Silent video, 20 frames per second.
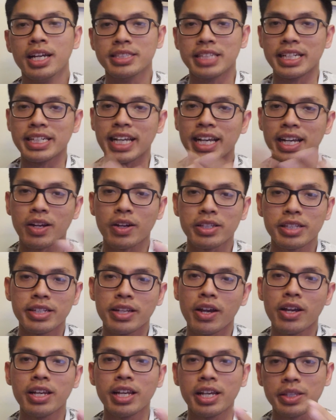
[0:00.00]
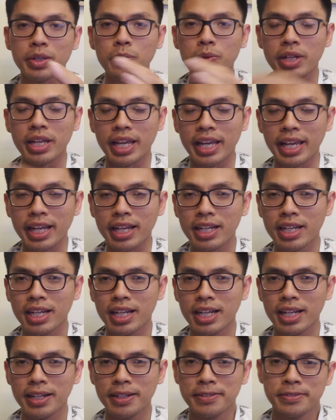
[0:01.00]
thành ra có thể nói là chú Ngạn
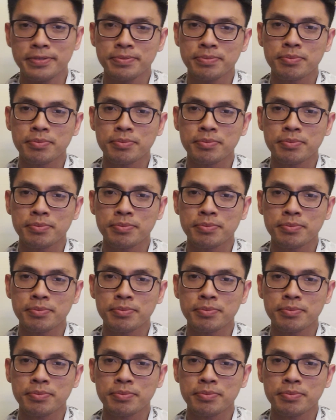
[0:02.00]
uh,